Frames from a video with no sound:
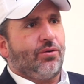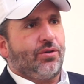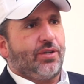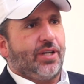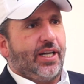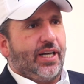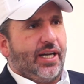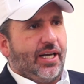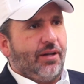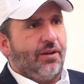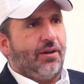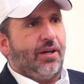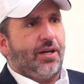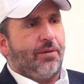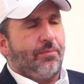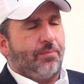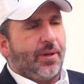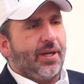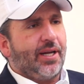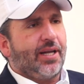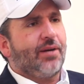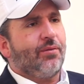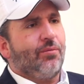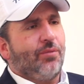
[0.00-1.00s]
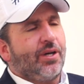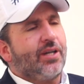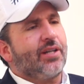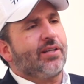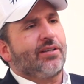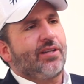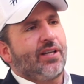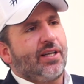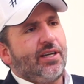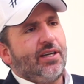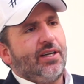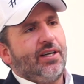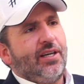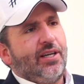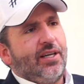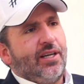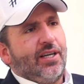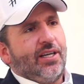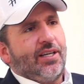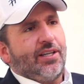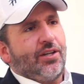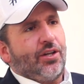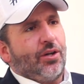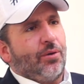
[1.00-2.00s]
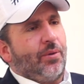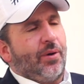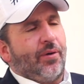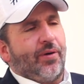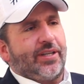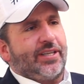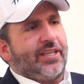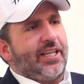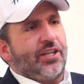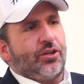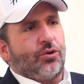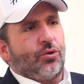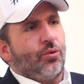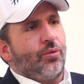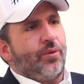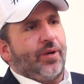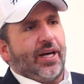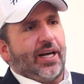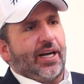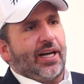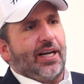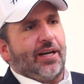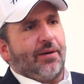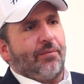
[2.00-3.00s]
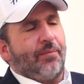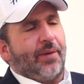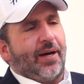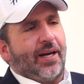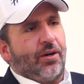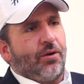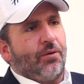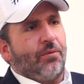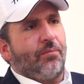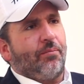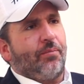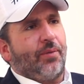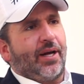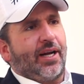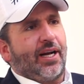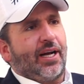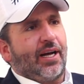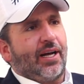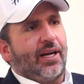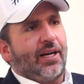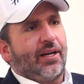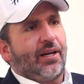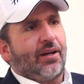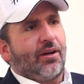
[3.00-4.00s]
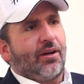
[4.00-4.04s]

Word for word: condenado a la pena de muerte. No me va a titubear la mano para